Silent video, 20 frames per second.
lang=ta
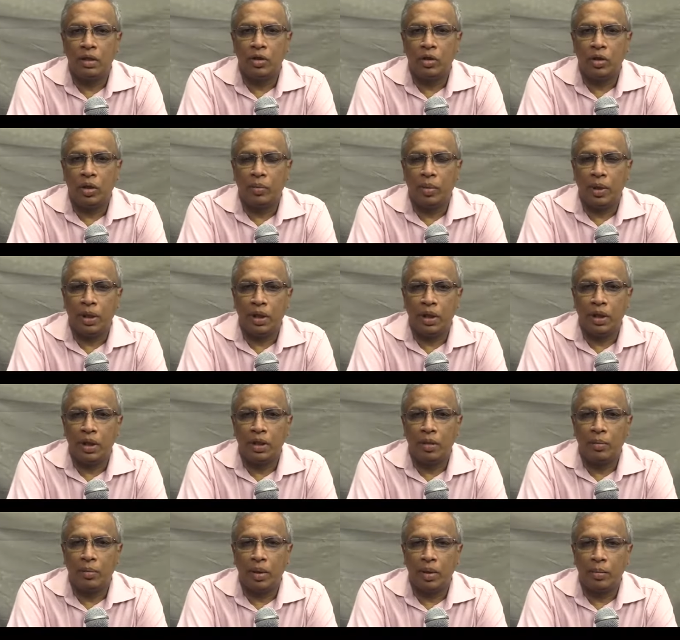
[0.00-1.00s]
சொல்லப்படுகிற
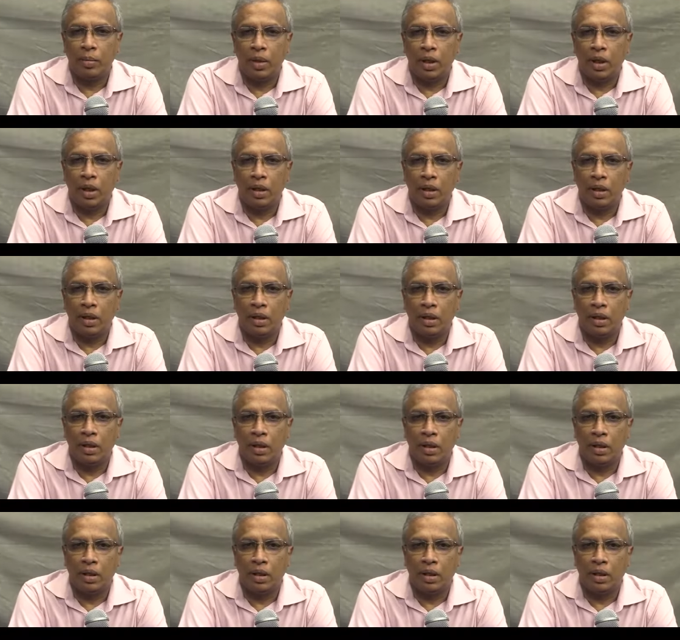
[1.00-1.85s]
பத்மநாதன்